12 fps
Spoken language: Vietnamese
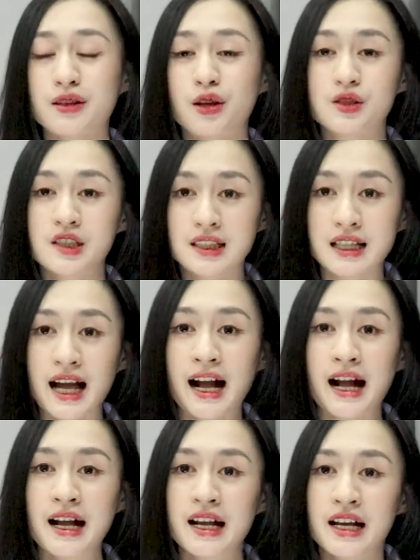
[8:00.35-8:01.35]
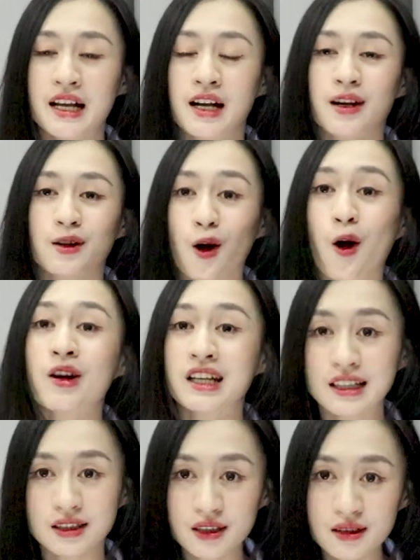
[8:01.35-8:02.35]
đó chính là có
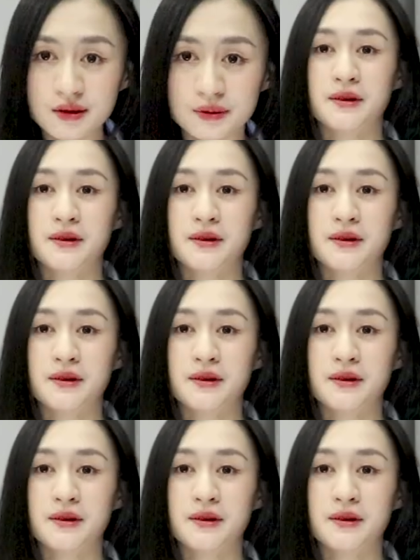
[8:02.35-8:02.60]
kiến thức.